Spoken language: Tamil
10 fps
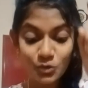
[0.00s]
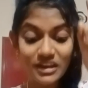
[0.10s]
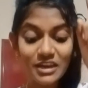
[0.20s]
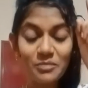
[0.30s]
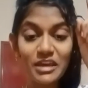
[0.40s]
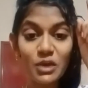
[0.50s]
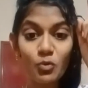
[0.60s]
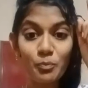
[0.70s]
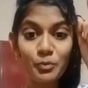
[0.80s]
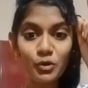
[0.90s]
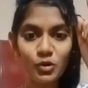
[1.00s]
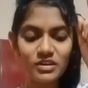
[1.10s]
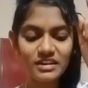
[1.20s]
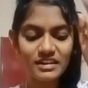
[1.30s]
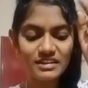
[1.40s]
உலகமே
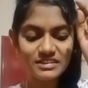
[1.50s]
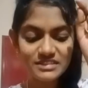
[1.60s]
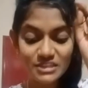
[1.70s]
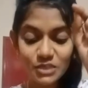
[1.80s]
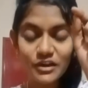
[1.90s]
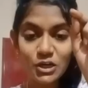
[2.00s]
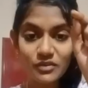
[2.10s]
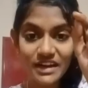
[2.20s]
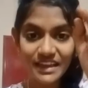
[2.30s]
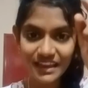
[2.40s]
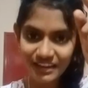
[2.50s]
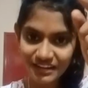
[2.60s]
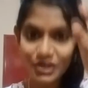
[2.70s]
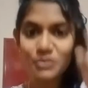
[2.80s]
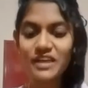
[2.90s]
ஒப்புக்கொள்கிற திருவள்ளுவனையே
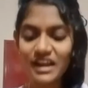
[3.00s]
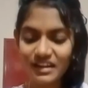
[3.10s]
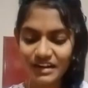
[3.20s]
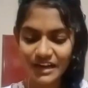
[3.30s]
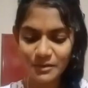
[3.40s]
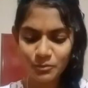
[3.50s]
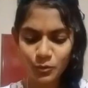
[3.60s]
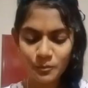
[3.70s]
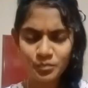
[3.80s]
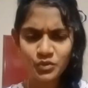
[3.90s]
நடுவராக அழைப்போம்